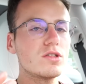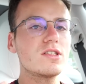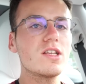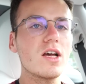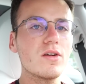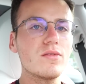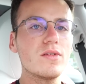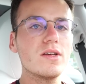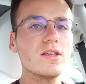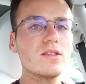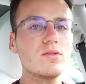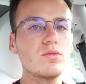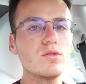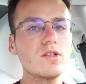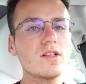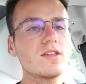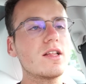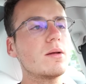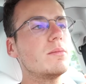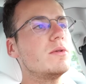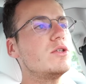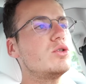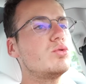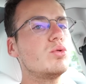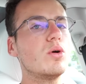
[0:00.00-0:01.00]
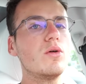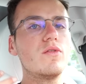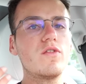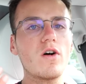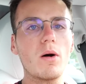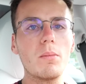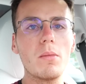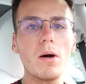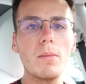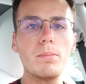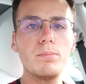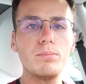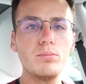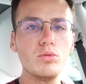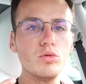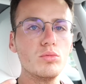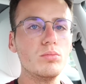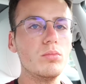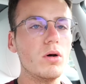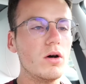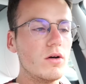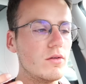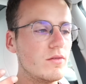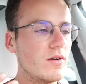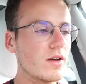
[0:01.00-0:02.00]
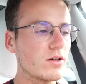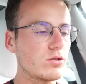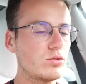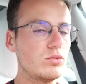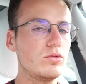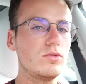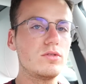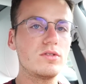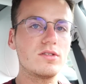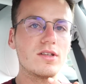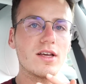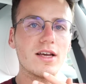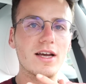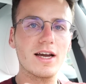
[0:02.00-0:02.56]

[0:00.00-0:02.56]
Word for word: le savez, si vous êtes habitué au format pub versus